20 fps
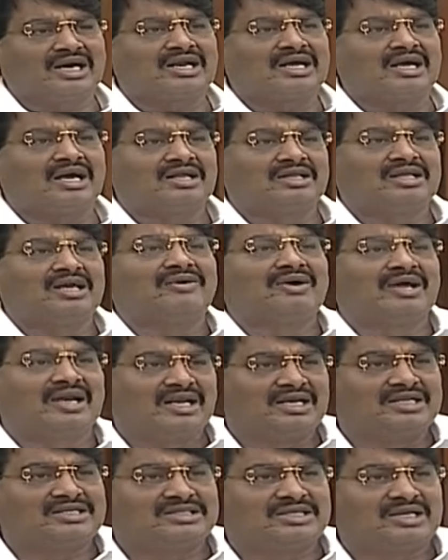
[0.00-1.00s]
అరవై ఆరు
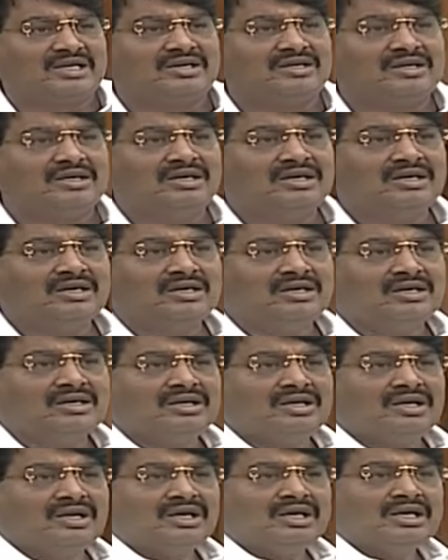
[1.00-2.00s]
దేవాలయాలు ఇచ్చినాయి
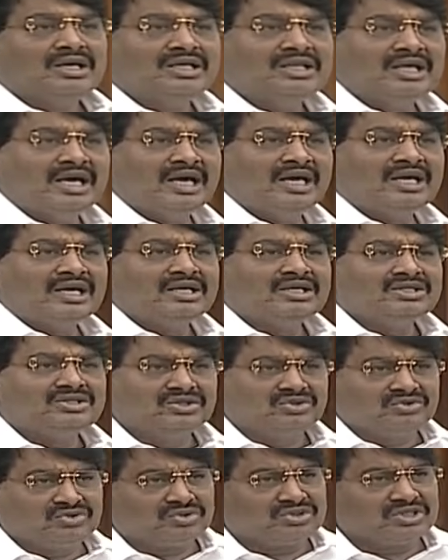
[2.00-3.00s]
ఇదే
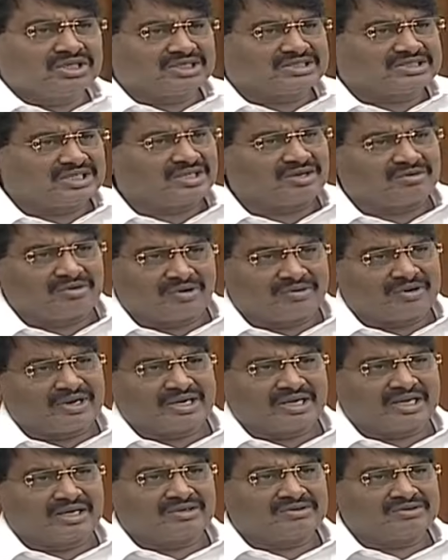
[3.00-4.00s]
చిత్తూరు జిల్లా చంద్రబాబు
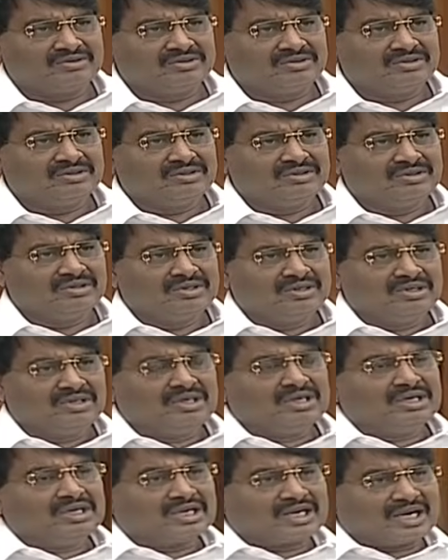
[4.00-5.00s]
నాయుడు గారు
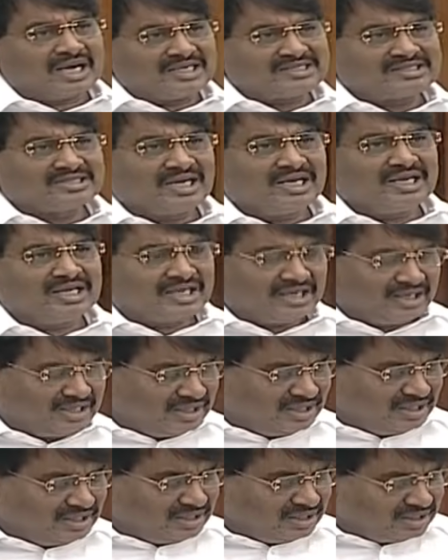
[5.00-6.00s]
రాష్ట్రానికి
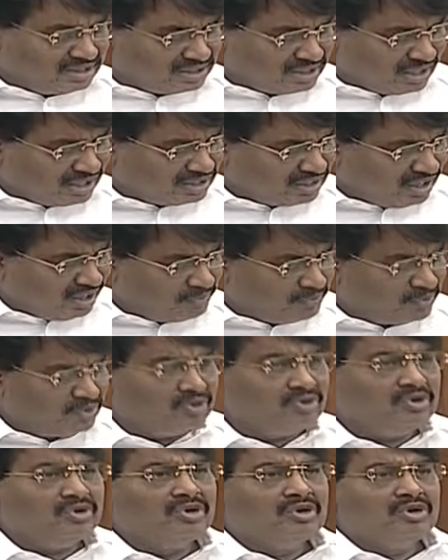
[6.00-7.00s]
దాదాపు
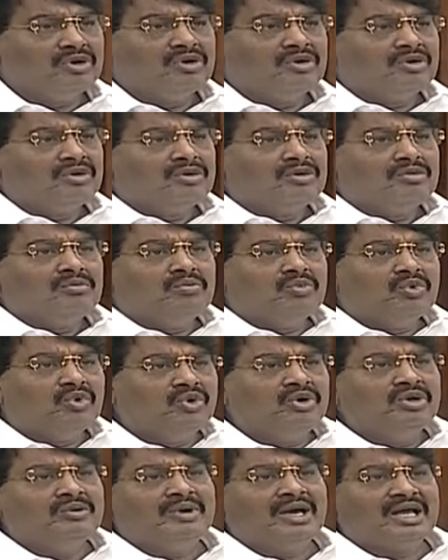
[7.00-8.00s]

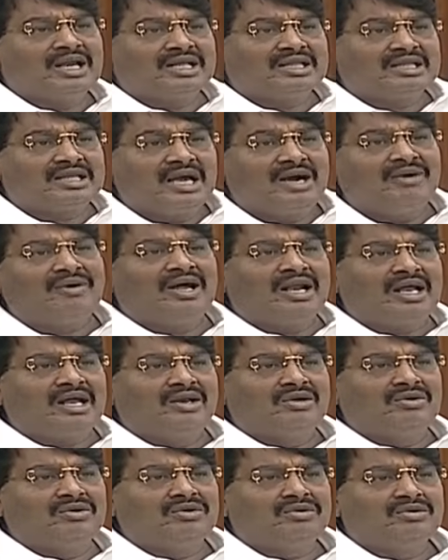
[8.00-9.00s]
మూడు వేల
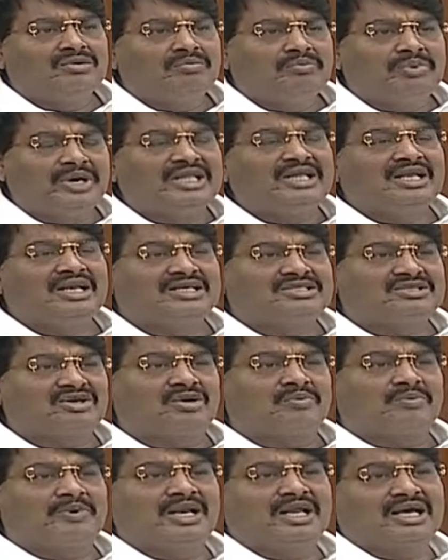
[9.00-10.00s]
దేవాలయాలు పది లక్షల
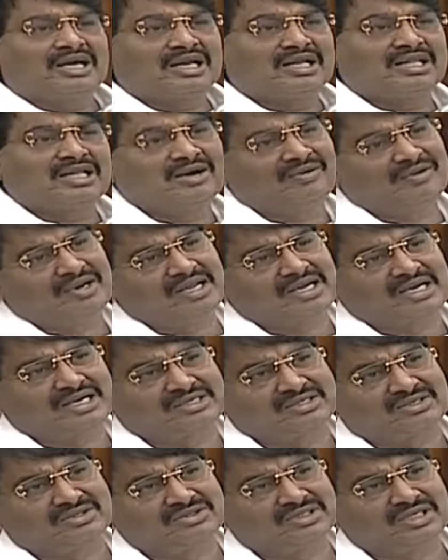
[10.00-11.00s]
రూపాయల లెక్కన దేవాలయం
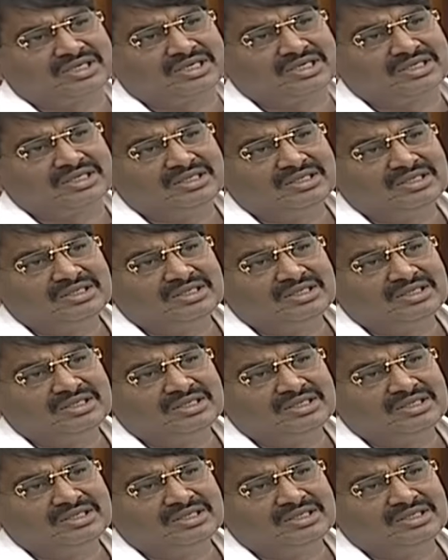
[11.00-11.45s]
కట్టడం జరిగింది